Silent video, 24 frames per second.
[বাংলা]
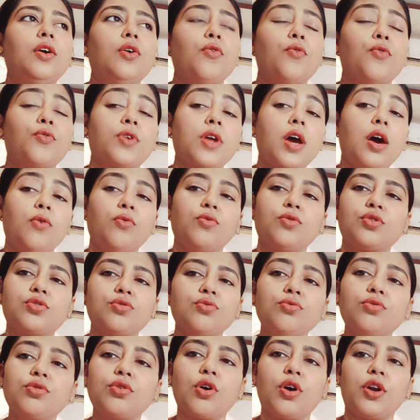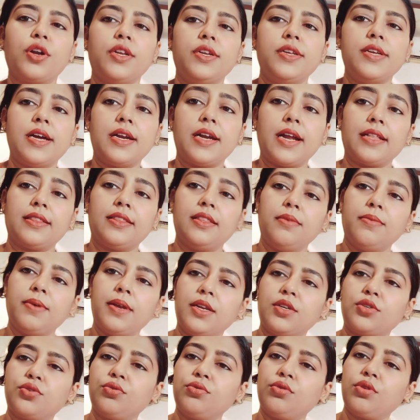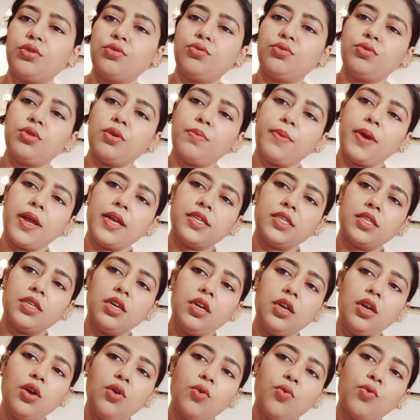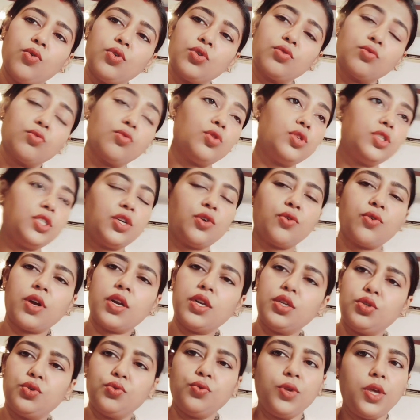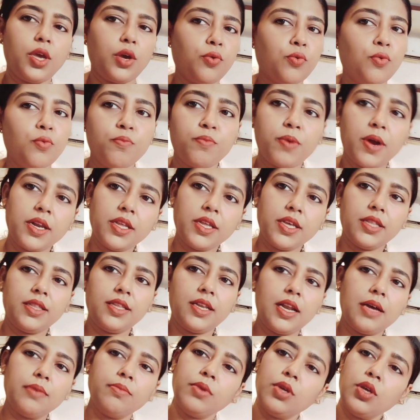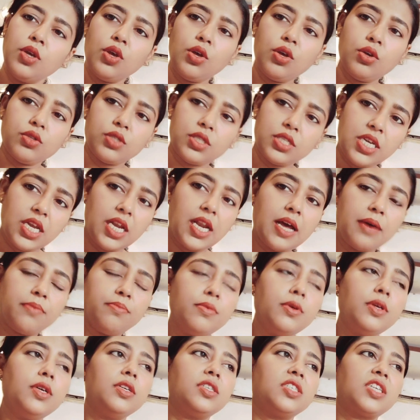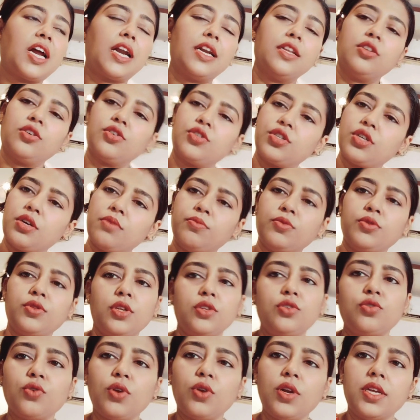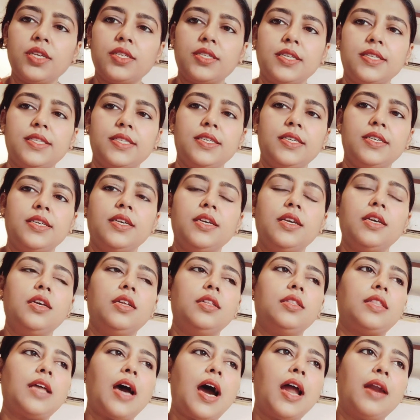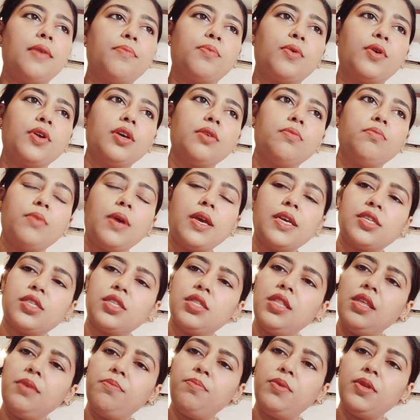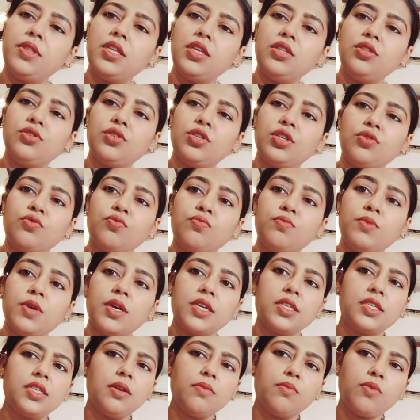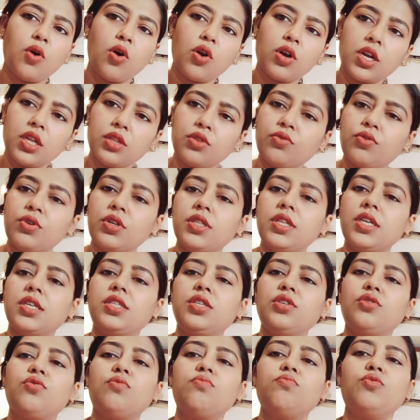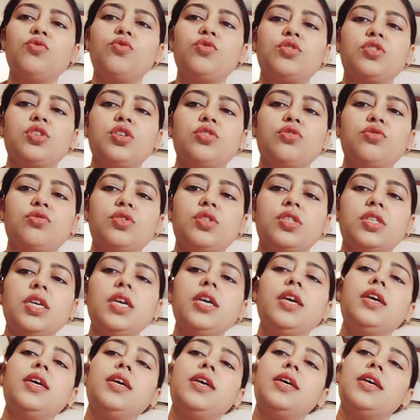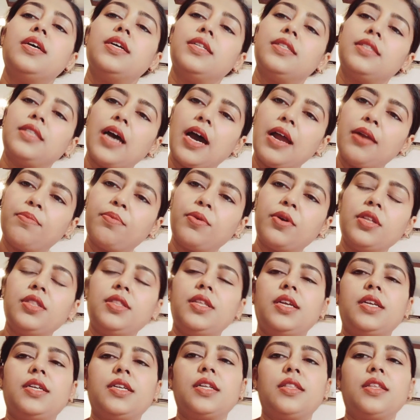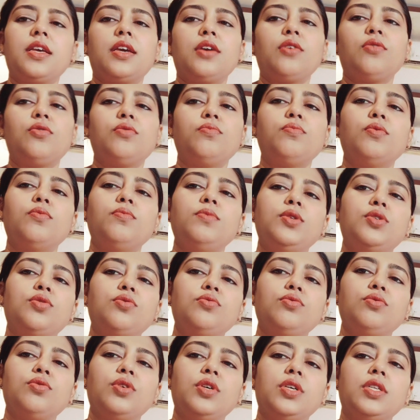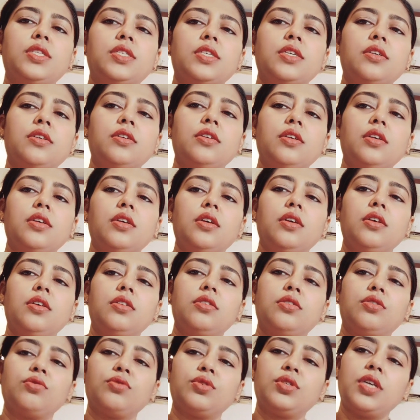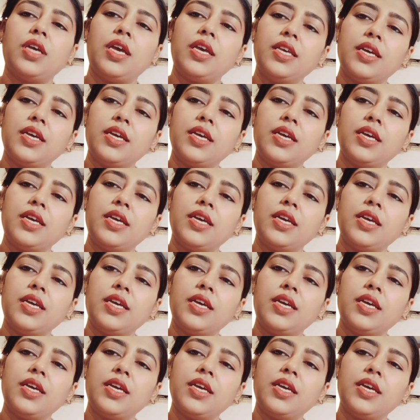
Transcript: ওটা ওর শ্যুট করেনি আর রাত্রেবেলা শুতে শুতে প্রায় ওর ওই যে ওখানে শুয়ে ঘুম পাড়িয়ে দিলাম ছিলাম সাড়ে দশটার মধ্যে চলে এসেছি তারপরে বেশ দিব্যি তিনজনে ঘুমিয়ে গেছিলাম হঠাৎ করে দেখছি খুব নড়ছে চড়ছে তারপরে দেড়টা থেকে ওর বমি শুরু হয়েছে তো সেই